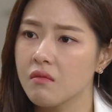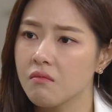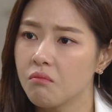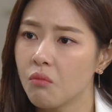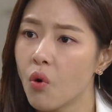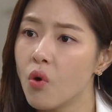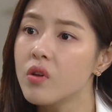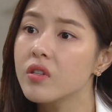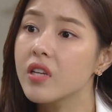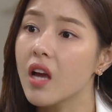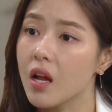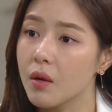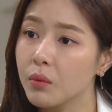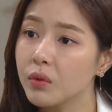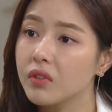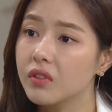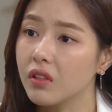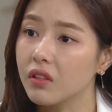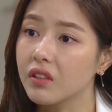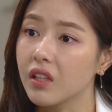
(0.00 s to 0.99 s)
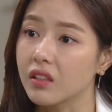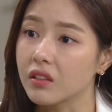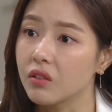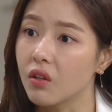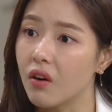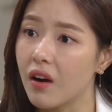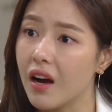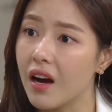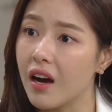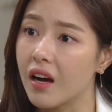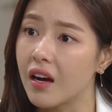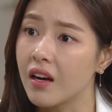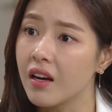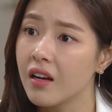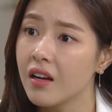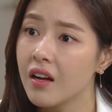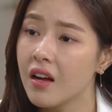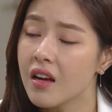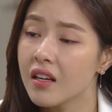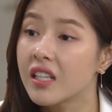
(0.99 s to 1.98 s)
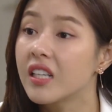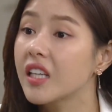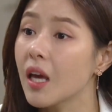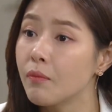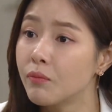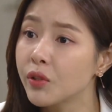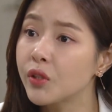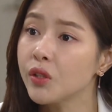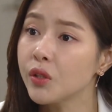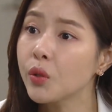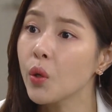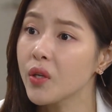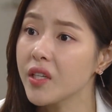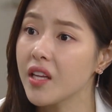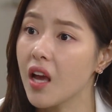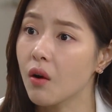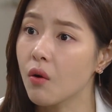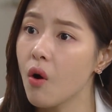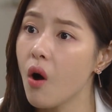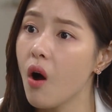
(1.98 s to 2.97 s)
뭘 잘못 들었다는 거야? 그게 무슨 소리냐고?